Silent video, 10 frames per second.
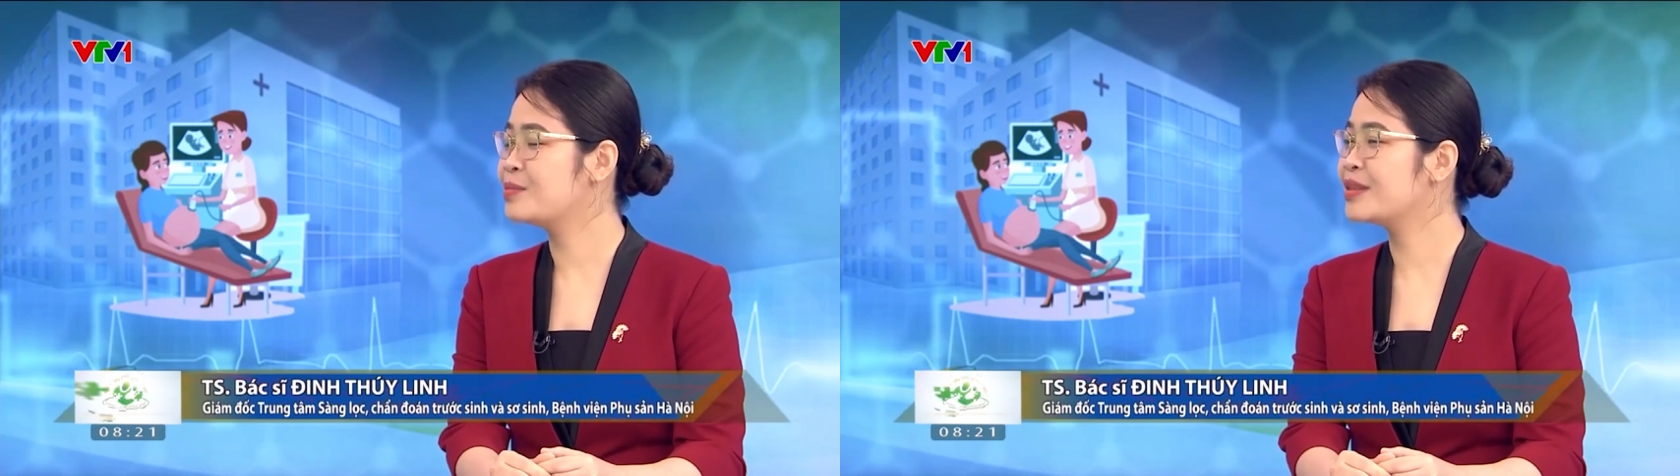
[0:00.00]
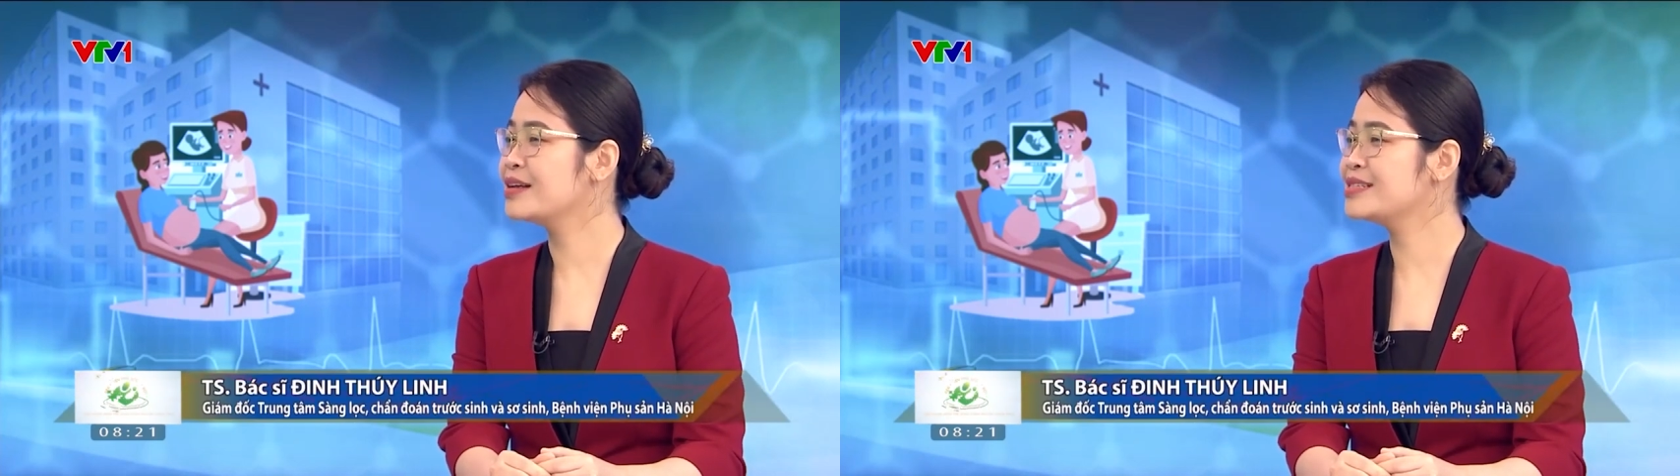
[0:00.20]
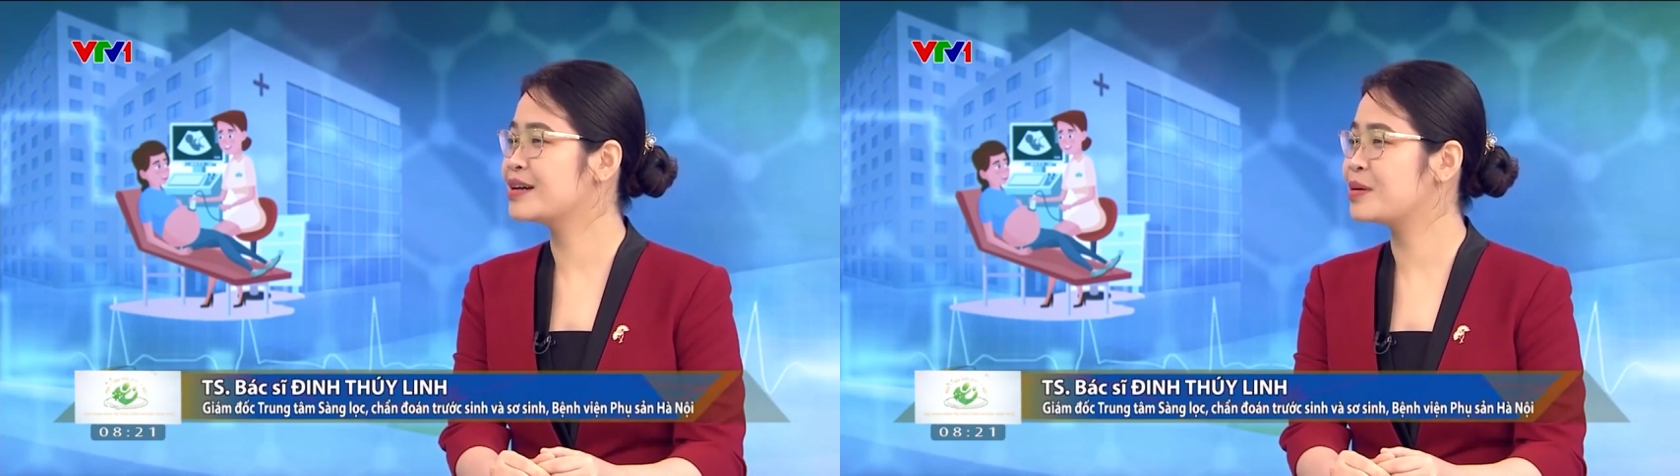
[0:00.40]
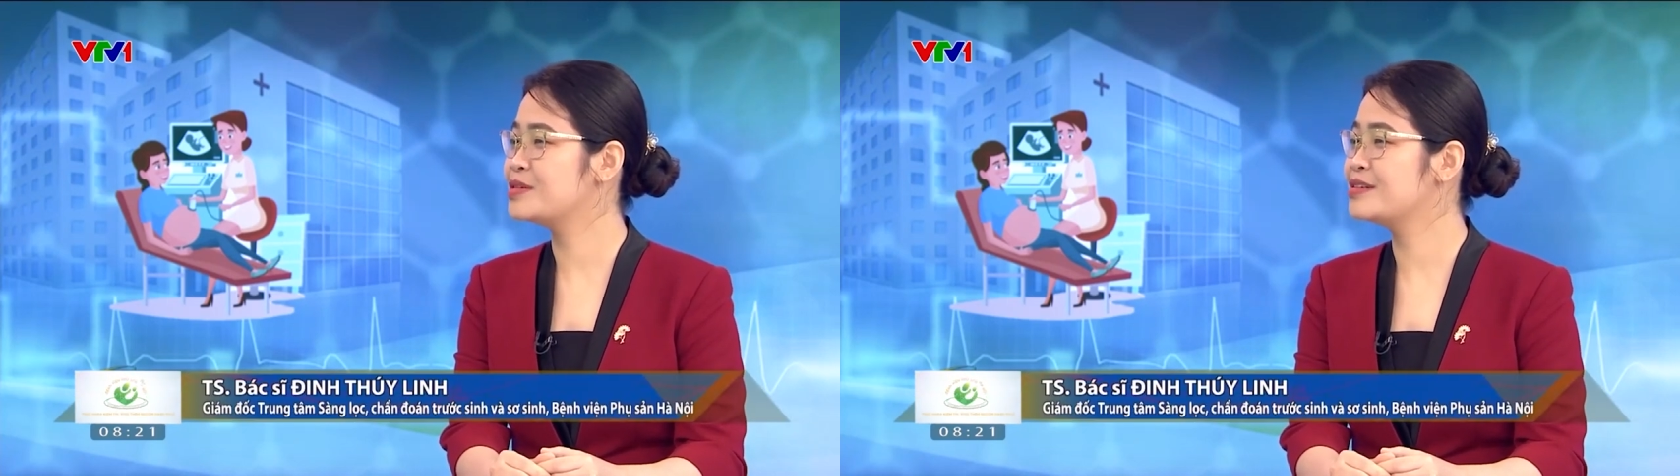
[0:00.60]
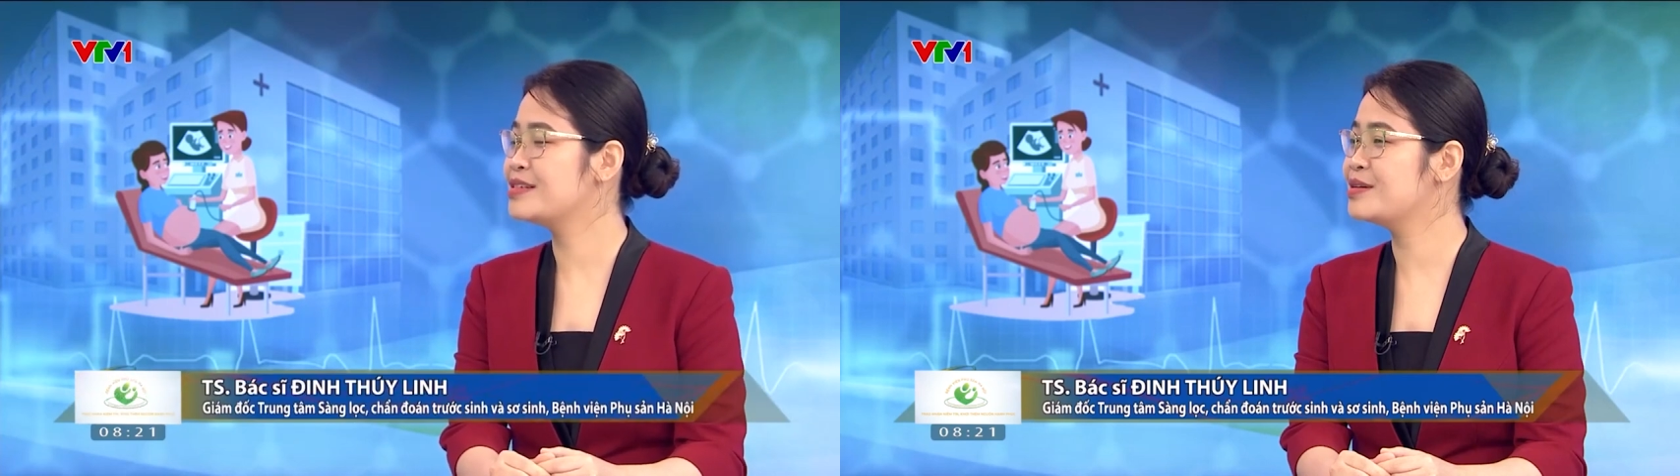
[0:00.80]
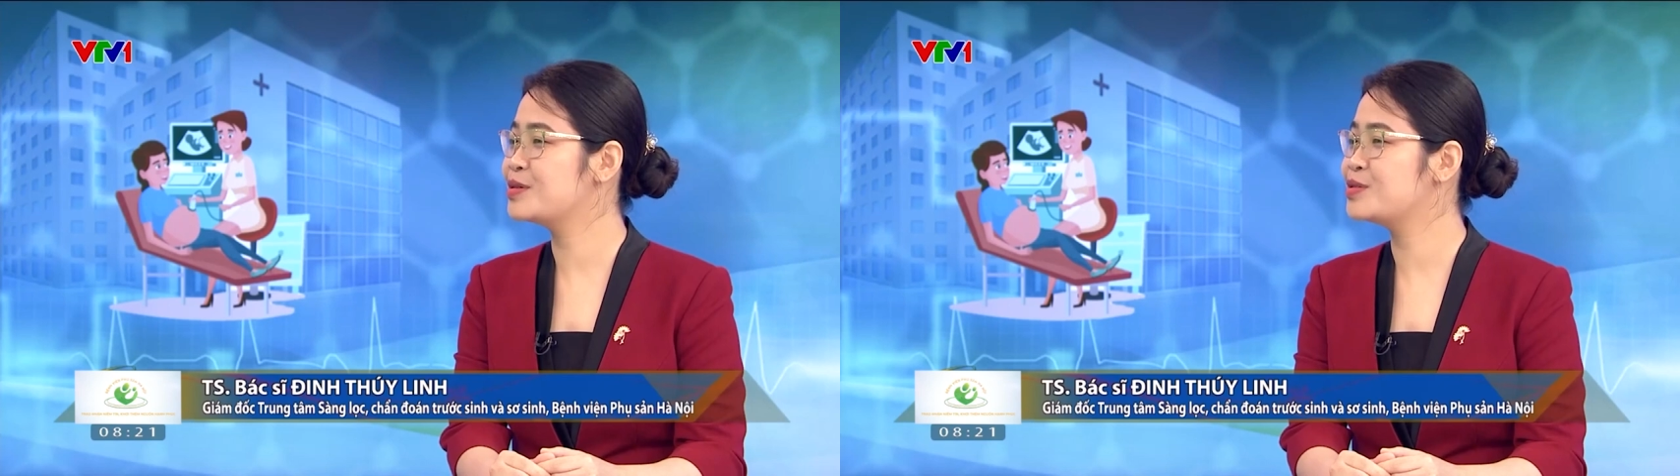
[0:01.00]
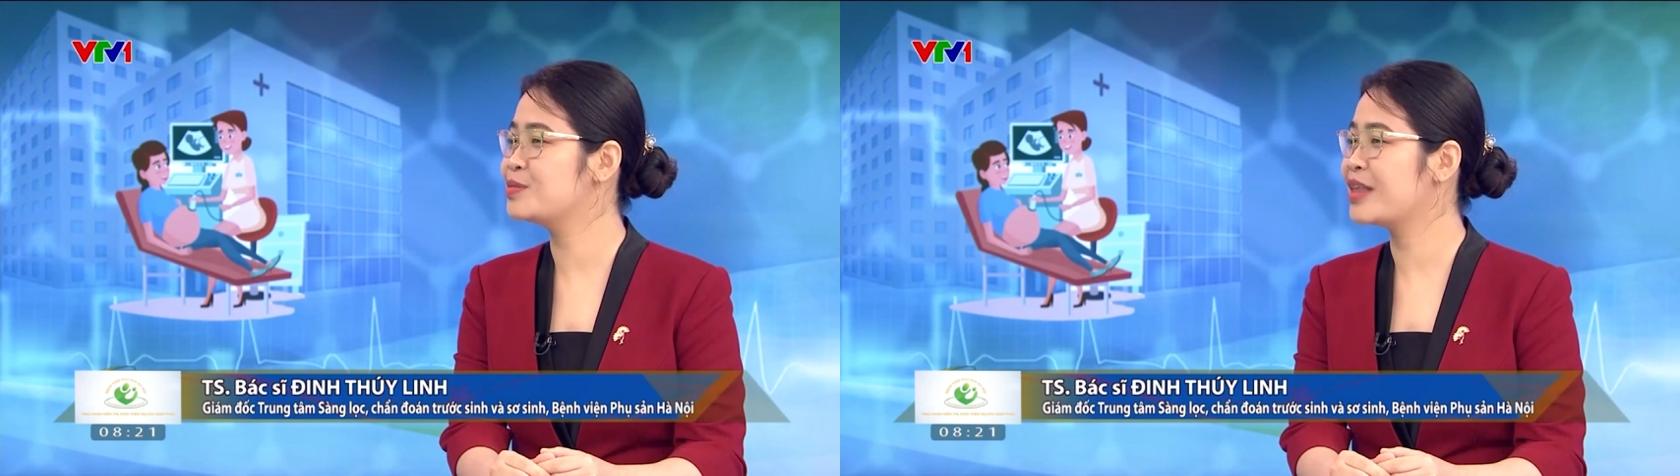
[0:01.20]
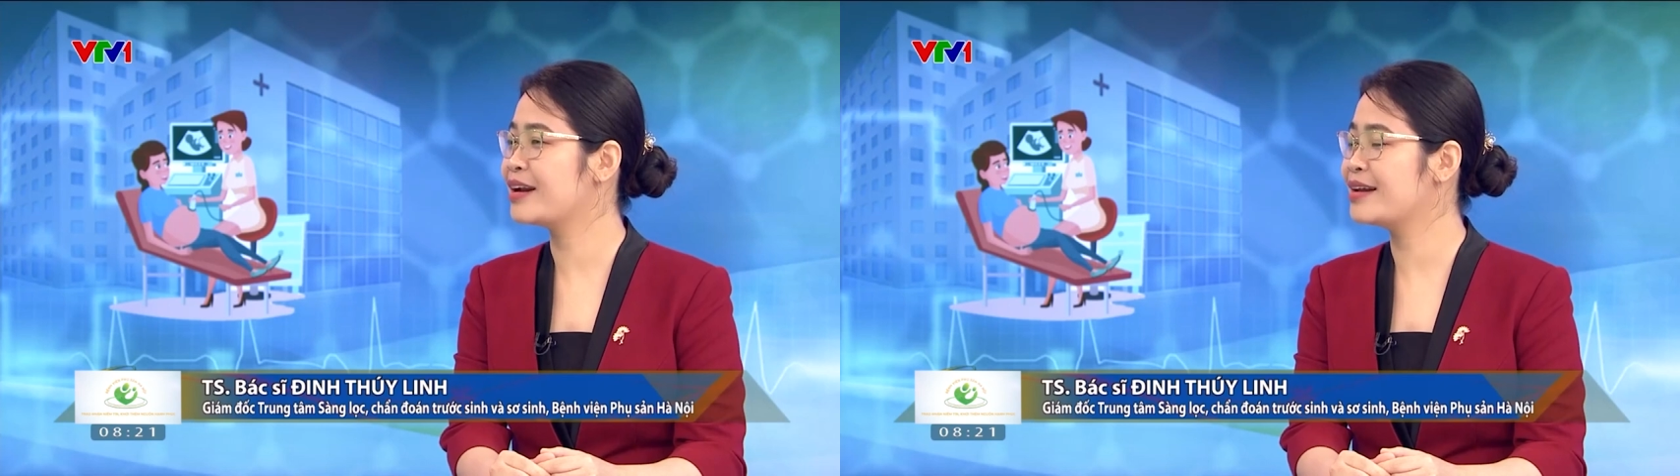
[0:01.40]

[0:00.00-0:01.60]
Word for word: công tác sàng lọc trước sinh của chúng ta